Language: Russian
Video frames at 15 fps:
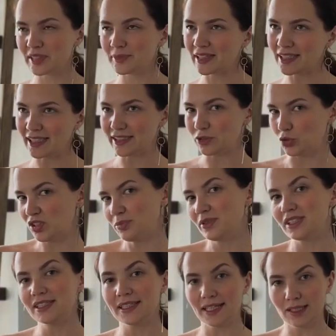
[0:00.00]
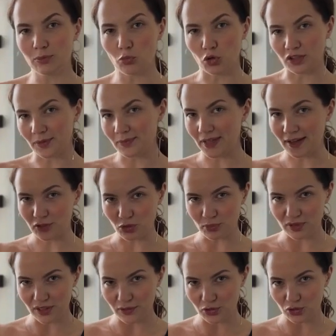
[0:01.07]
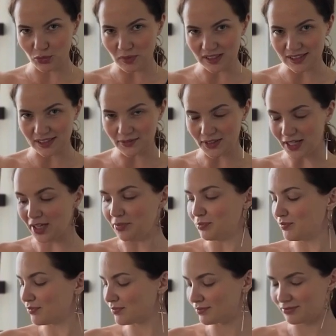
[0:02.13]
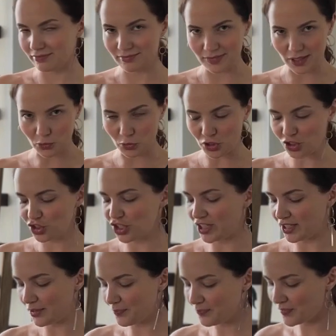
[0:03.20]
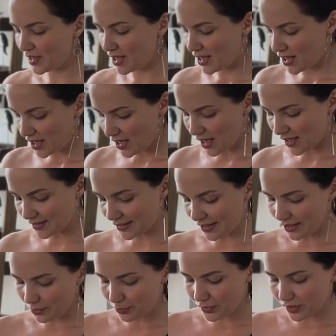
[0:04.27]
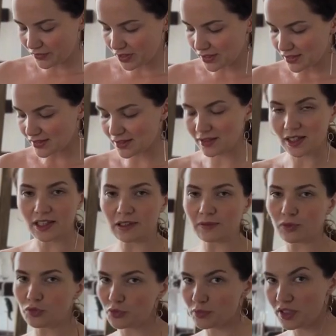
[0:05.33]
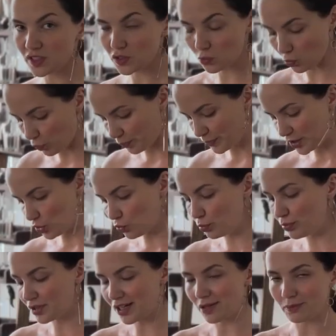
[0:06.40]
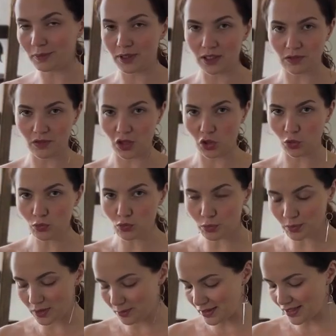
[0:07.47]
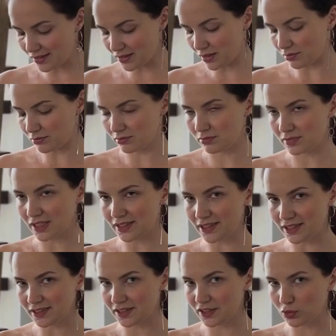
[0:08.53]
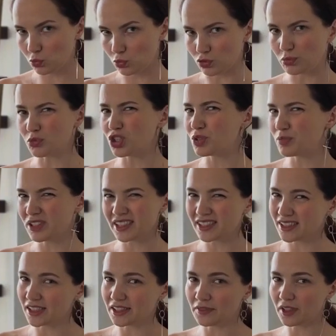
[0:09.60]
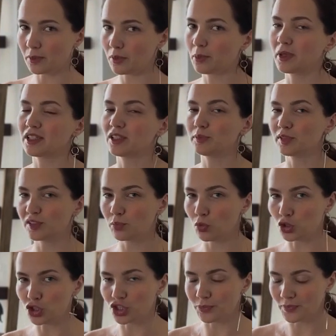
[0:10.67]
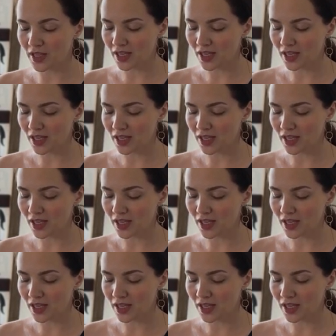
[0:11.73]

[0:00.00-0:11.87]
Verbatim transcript: Теперь смотрите, у нас было три лимона. Одну половинку мы оставляем для украшения. Остальные половинки складываем в миску и убираем в микроволновку примерно на 30 секунд. Может быть, кстати, времени понадобится больше.